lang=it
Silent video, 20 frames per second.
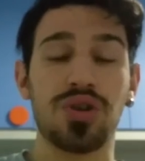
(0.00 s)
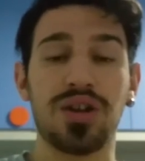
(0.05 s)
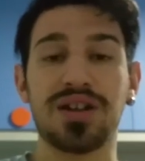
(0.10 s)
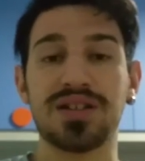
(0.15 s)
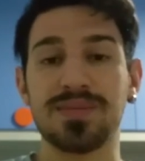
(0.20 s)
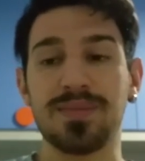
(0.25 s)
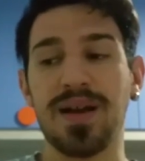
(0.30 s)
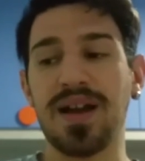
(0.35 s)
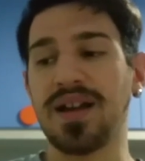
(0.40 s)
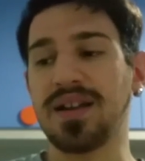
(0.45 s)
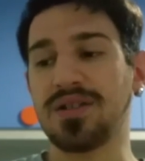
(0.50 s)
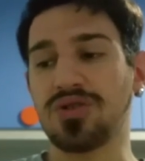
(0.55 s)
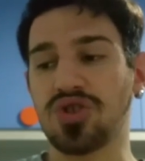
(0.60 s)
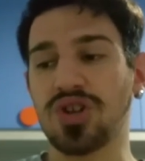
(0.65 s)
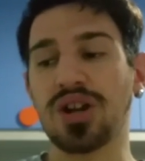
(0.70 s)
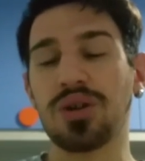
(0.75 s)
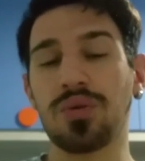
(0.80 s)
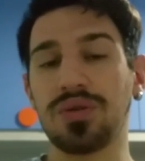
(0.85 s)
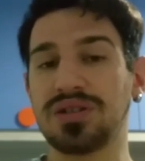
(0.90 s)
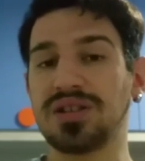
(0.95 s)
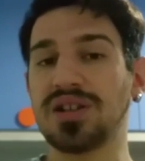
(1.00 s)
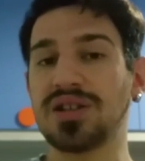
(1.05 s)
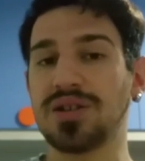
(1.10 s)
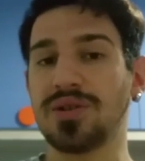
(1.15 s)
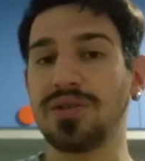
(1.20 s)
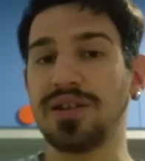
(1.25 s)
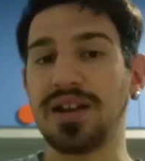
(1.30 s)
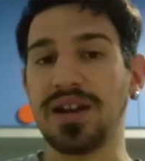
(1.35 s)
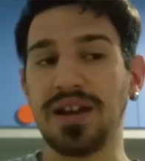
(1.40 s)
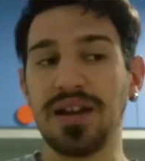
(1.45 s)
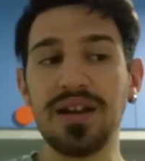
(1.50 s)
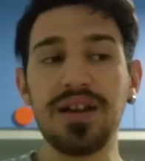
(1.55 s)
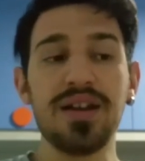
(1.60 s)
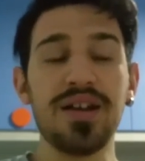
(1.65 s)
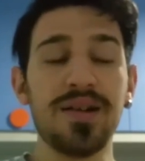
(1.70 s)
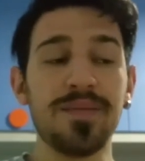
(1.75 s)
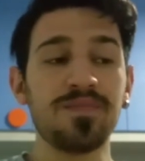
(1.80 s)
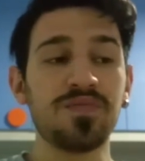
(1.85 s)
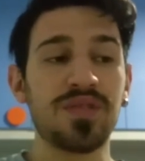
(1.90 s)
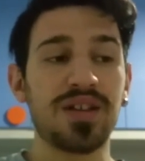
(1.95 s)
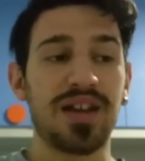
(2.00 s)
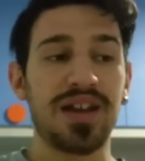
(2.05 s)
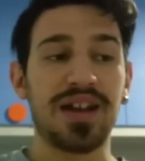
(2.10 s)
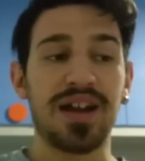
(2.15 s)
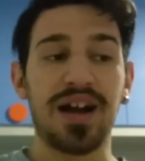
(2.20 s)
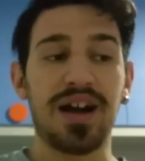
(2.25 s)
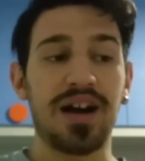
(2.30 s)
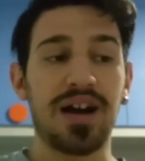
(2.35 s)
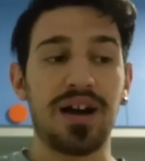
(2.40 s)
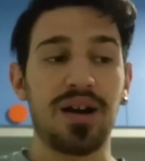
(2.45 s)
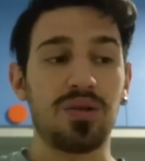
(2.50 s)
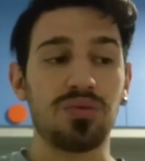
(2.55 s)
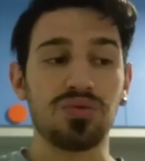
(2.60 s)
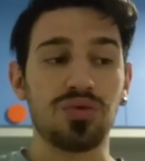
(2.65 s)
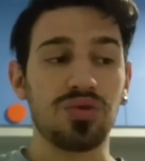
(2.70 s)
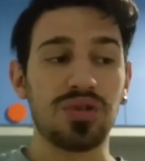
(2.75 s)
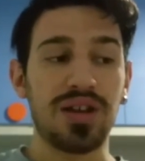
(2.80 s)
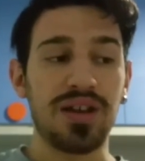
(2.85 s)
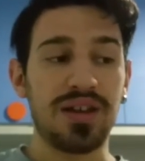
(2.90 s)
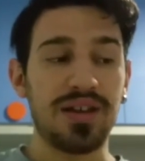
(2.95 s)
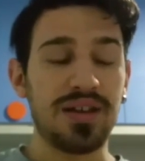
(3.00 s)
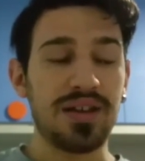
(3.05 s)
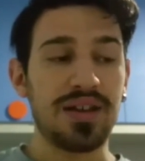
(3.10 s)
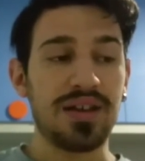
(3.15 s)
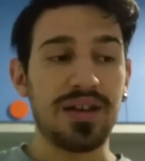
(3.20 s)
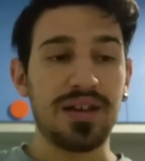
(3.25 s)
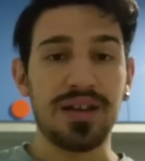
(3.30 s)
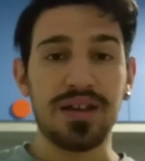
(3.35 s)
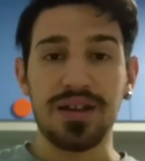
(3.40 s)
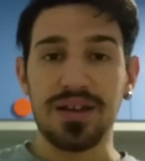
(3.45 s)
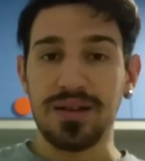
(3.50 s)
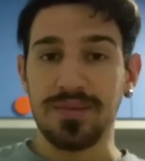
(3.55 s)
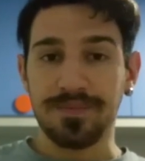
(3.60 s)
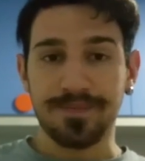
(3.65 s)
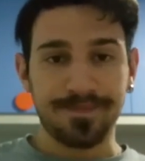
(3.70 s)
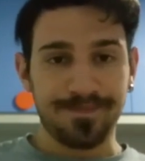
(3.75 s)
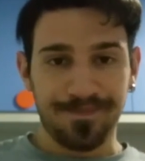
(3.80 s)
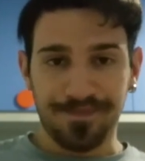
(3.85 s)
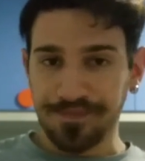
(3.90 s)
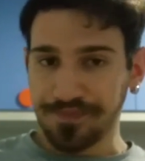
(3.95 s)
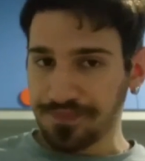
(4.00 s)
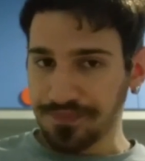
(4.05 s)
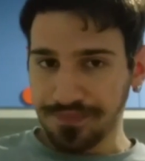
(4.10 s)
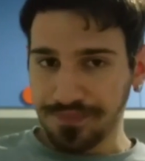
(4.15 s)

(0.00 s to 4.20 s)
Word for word: in X-Men, c'era quel tizio lì che era uno dei